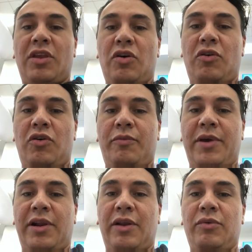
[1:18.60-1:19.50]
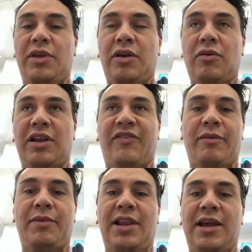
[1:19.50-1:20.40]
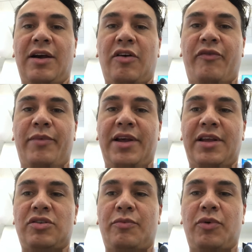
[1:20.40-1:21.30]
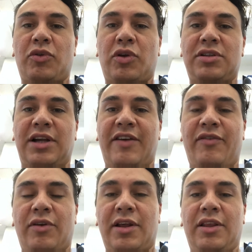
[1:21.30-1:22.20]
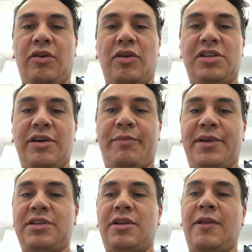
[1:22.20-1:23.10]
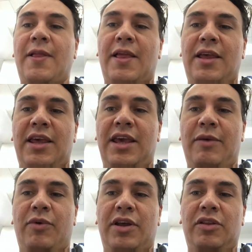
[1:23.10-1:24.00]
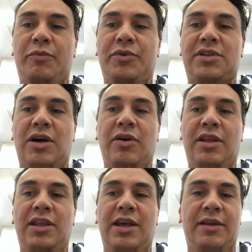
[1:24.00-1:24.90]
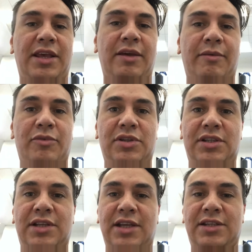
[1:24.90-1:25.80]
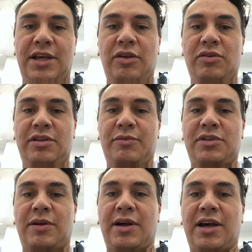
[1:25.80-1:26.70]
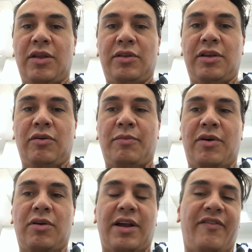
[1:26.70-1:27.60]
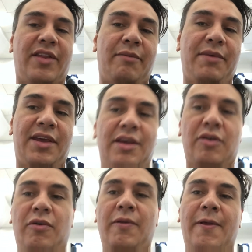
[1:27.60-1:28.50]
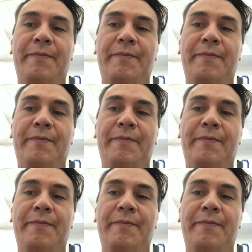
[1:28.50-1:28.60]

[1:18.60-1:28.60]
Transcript: yo me reuní con la familia Hoffman, que son productores de café orgánico de Chiapas. Y bueno, pues hoy en día ya llevamos 16 años, hemos trabajado y tengo el mejor café de México.